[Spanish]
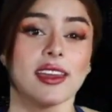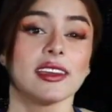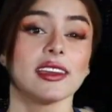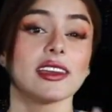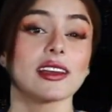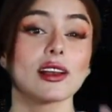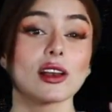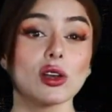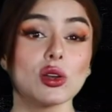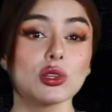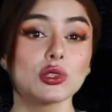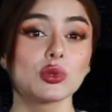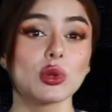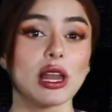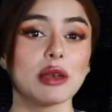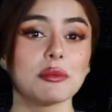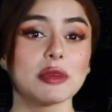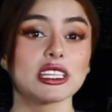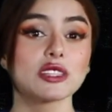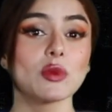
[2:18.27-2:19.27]
Incluso
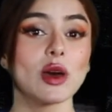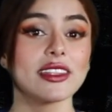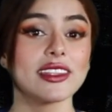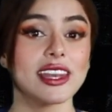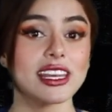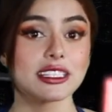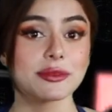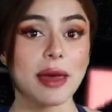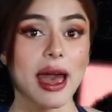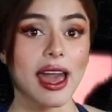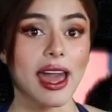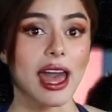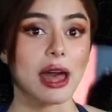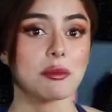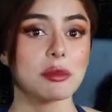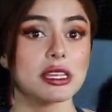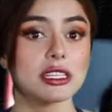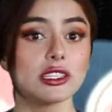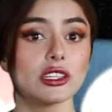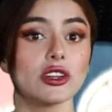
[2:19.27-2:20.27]
el mismo Andrés Vaca
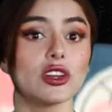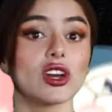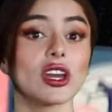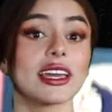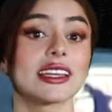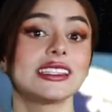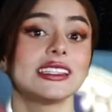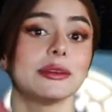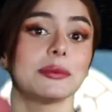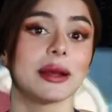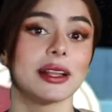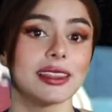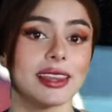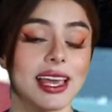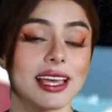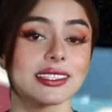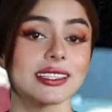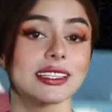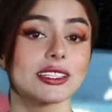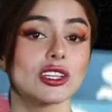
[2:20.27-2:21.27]
mencionó que si
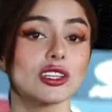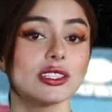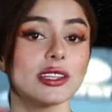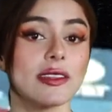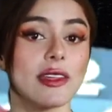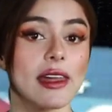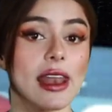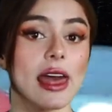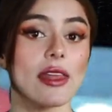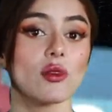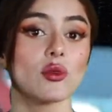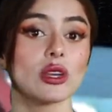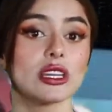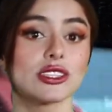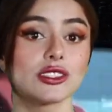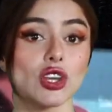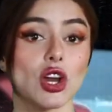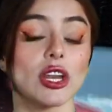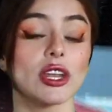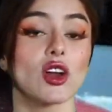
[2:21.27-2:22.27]
Valdés es considerado un
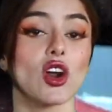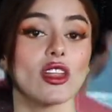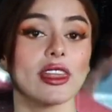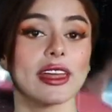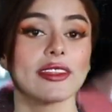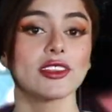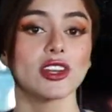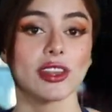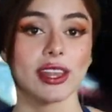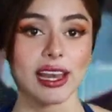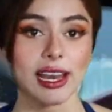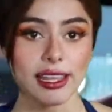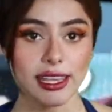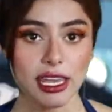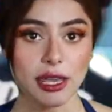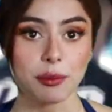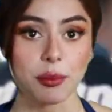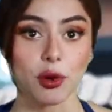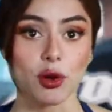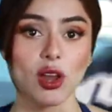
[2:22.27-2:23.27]
histórico dentro del
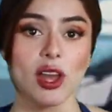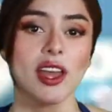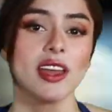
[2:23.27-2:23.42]
equipo,